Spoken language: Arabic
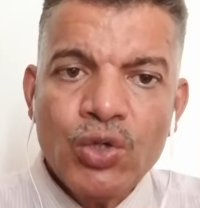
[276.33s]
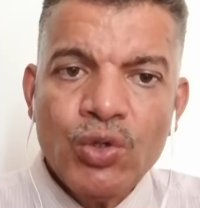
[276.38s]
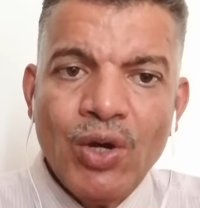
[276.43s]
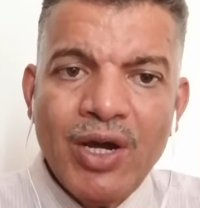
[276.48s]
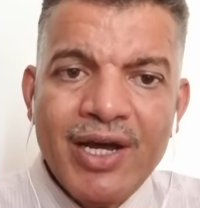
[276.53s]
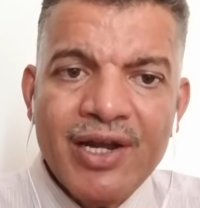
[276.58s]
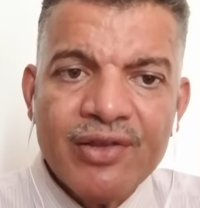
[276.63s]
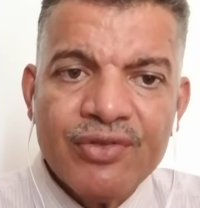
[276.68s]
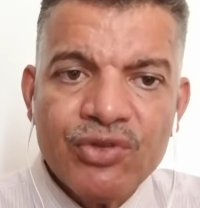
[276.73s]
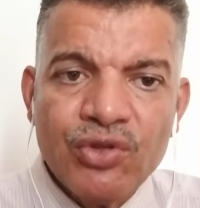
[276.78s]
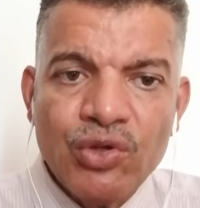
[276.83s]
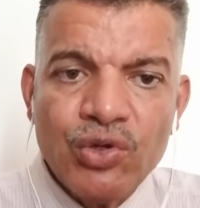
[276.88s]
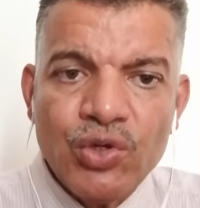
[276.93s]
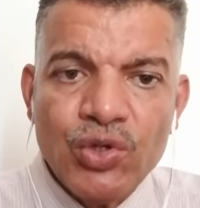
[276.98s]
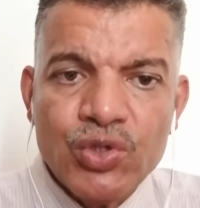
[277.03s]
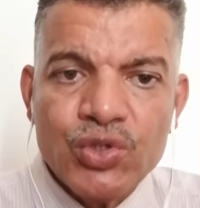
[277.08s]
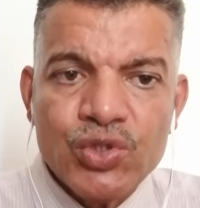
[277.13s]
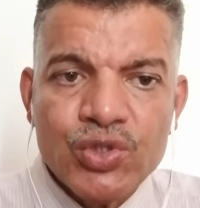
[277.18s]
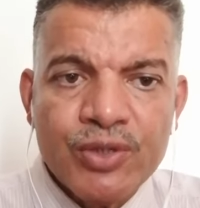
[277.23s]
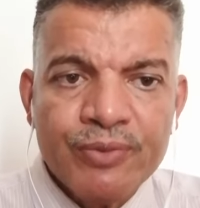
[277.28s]
يعرض
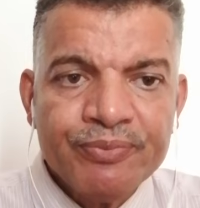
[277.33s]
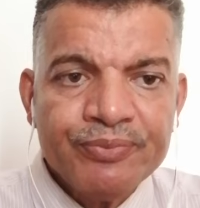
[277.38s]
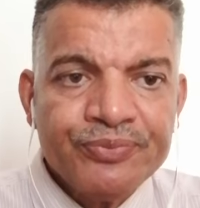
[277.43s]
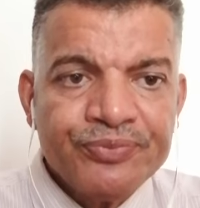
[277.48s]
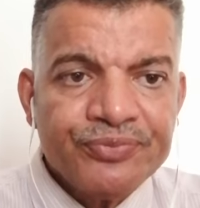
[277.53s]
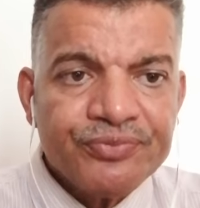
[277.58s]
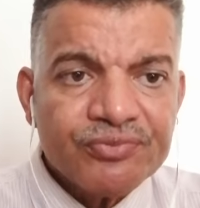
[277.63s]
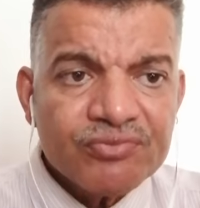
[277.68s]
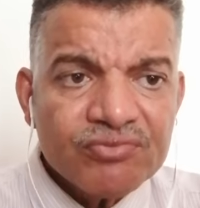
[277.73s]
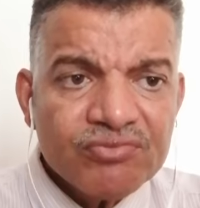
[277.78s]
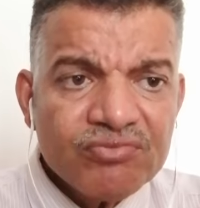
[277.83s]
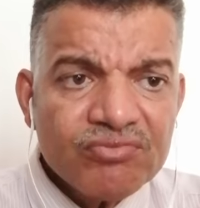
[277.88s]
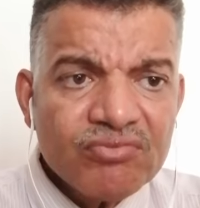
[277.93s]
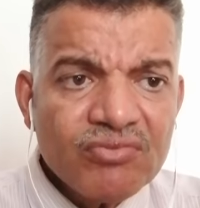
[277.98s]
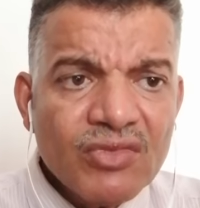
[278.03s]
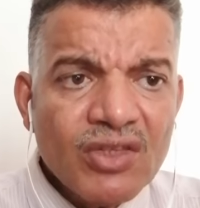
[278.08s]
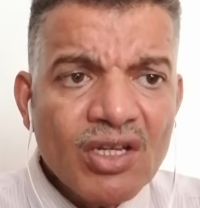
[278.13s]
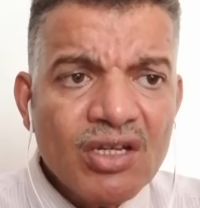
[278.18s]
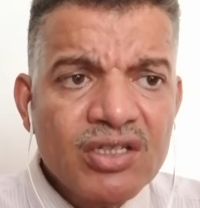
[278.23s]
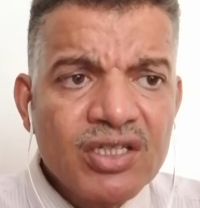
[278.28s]
دولوز
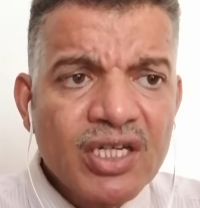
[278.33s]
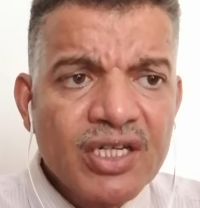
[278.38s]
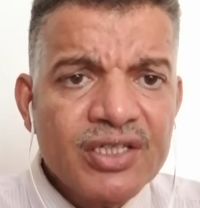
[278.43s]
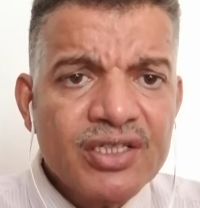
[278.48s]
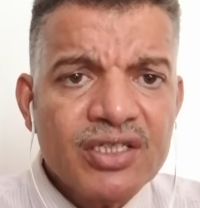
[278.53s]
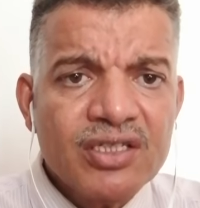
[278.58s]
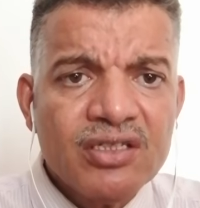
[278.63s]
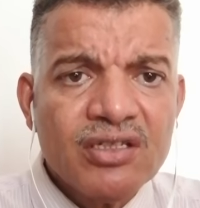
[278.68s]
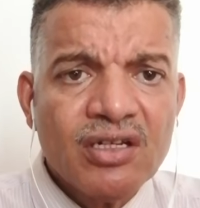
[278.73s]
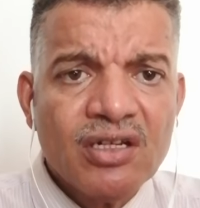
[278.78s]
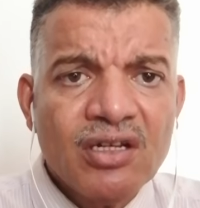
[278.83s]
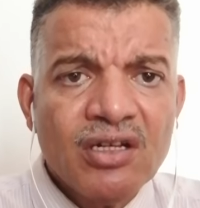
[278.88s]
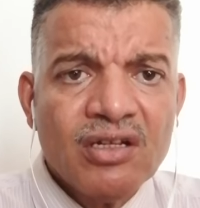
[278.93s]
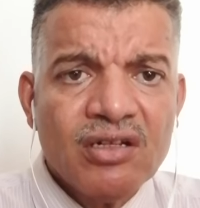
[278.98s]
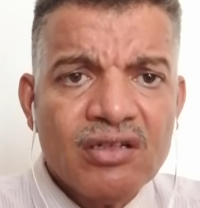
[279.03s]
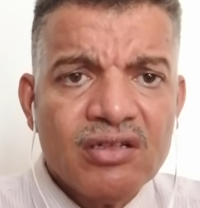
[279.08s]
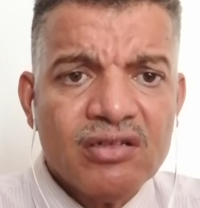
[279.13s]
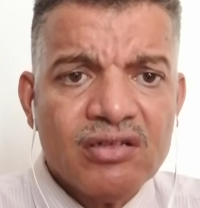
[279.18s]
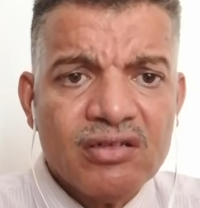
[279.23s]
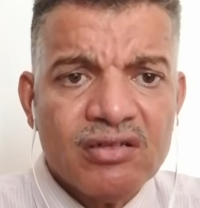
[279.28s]
يعني
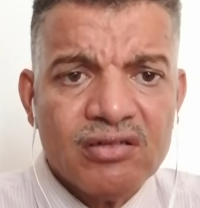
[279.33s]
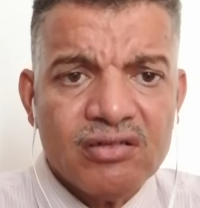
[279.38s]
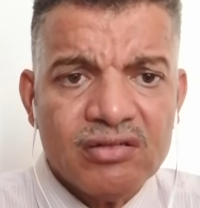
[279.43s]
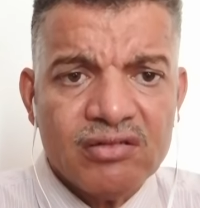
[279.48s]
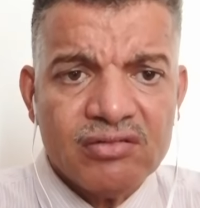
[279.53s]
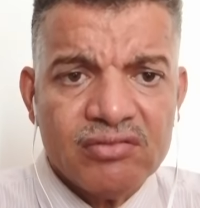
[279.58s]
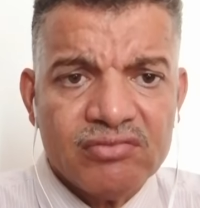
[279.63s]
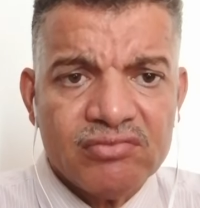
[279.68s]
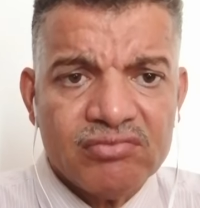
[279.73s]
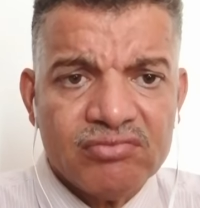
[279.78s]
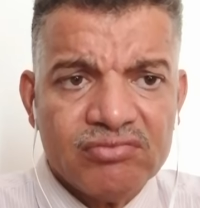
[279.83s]
آه،